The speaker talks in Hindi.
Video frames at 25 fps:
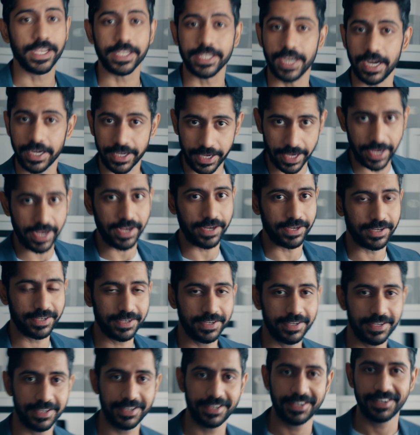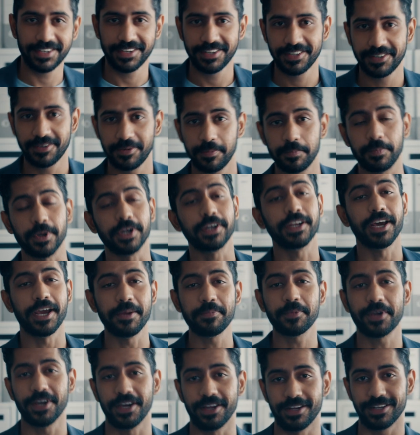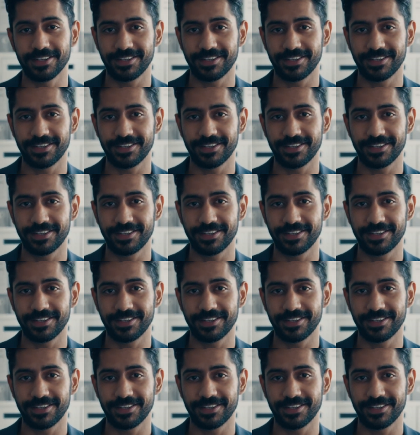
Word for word: यंग है पर टाइम कहाँ